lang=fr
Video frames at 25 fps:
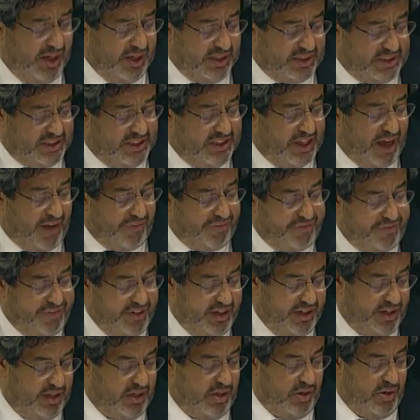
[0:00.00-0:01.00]
qui a
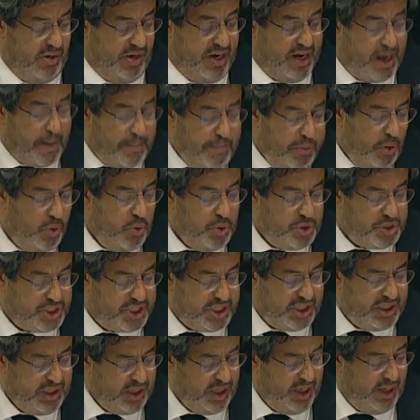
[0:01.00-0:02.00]
fait euh,
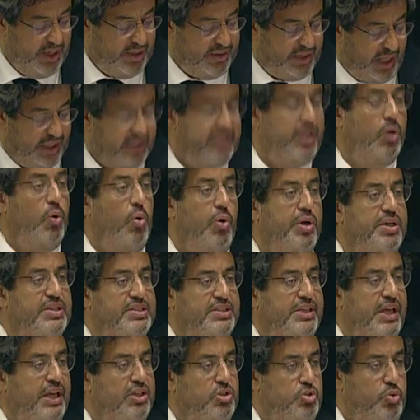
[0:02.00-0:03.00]
l'apologie d'un terroriste
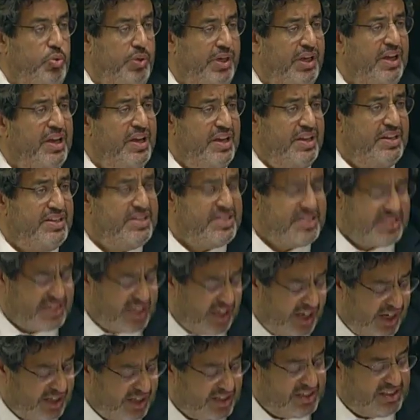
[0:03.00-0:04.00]
qui a tué
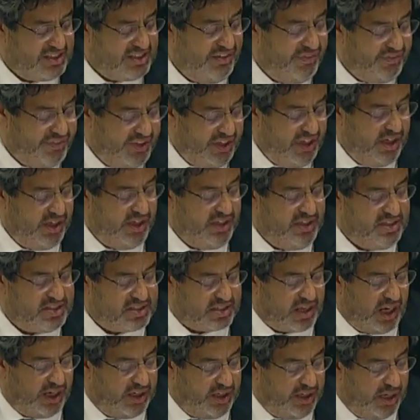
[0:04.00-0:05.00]
cinq civils
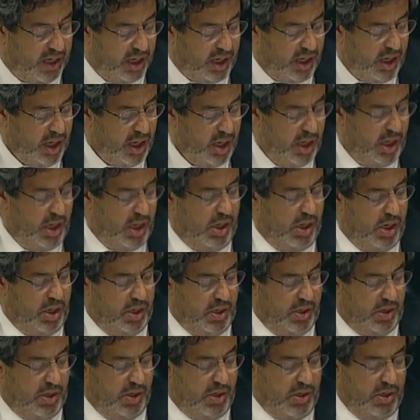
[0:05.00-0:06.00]
israéliens
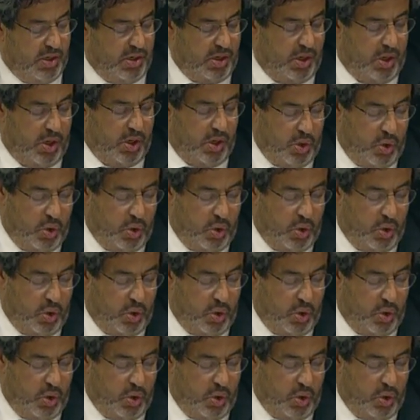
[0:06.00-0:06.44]
euh,